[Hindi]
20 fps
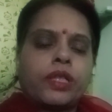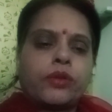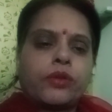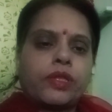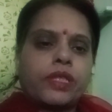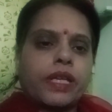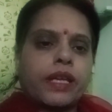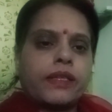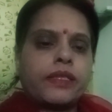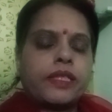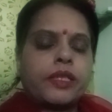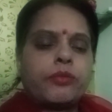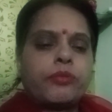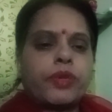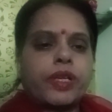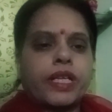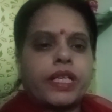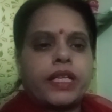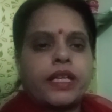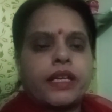ये तो सहज सी
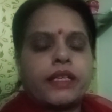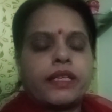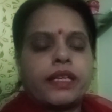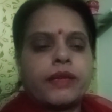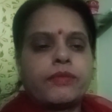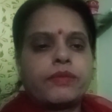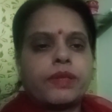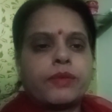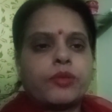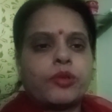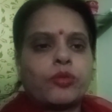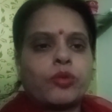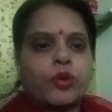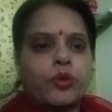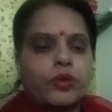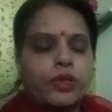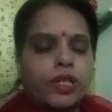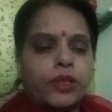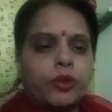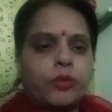प्रक्रिया है कि हम जब सुबह
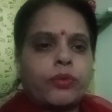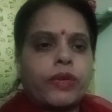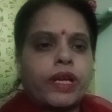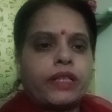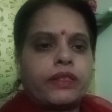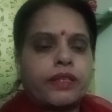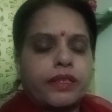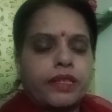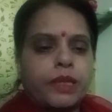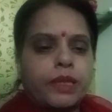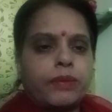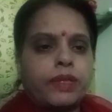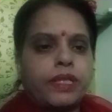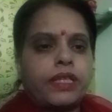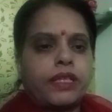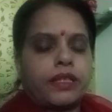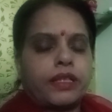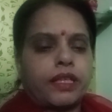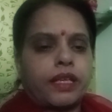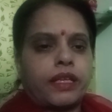उठते हैं तो पैर धरती
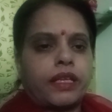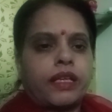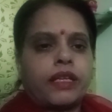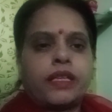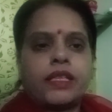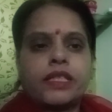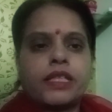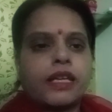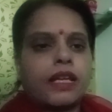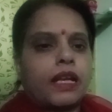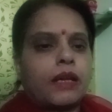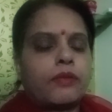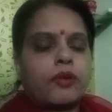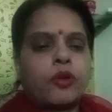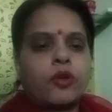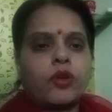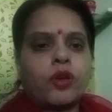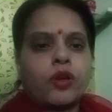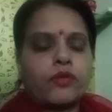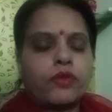पर ही रखेंगे इसके
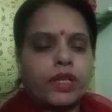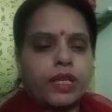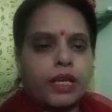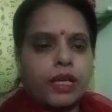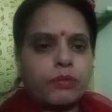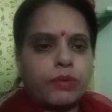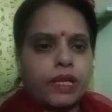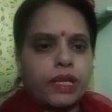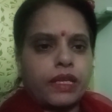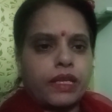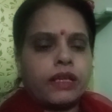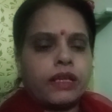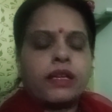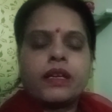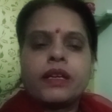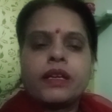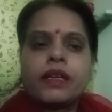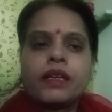अलावा कोई और विकल्प नहीं है